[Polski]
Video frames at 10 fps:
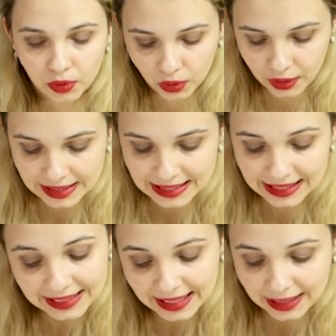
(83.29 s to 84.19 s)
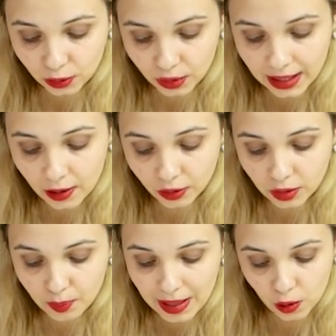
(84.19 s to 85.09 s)
bo to jest literatura
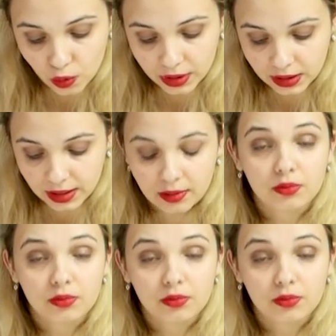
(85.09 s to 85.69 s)
od Pauliny